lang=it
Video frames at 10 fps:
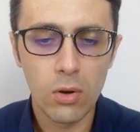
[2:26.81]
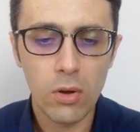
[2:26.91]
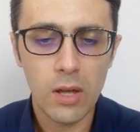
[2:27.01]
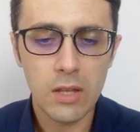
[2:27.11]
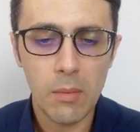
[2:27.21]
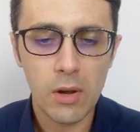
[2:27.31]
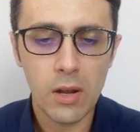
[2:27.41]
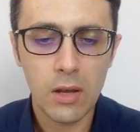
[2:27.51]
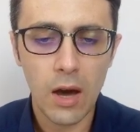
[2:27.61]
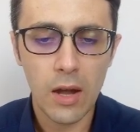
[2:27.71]
noi andiamo a
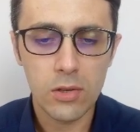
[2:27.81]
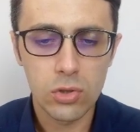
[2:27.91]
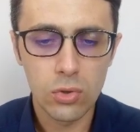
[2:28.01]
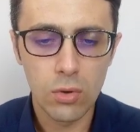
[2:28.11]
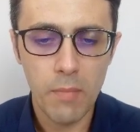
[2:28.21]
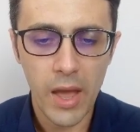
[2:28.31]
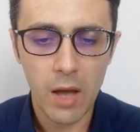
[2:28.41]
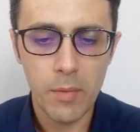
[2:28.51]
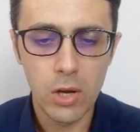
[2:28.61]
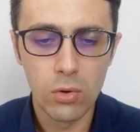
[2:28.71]
cliccare su
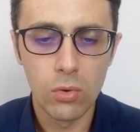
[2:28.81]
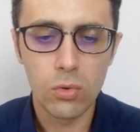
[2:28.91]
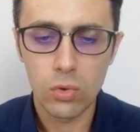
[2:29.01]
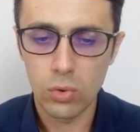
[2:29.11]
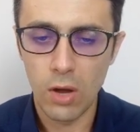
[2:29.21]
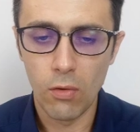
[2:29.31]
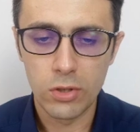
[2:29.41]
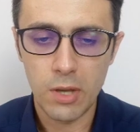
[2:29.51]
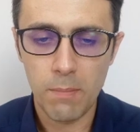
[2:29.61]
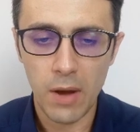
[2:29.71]
Mega Menu sulla
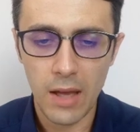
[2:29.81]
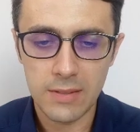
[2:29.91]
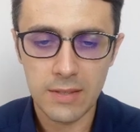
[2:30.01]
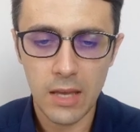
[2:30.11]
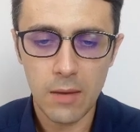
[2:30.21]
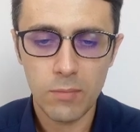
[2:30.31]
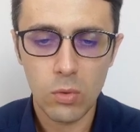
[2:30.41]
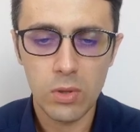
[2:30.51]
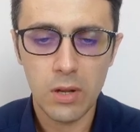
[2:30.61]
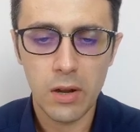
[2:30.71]
voce Prezzi, quindi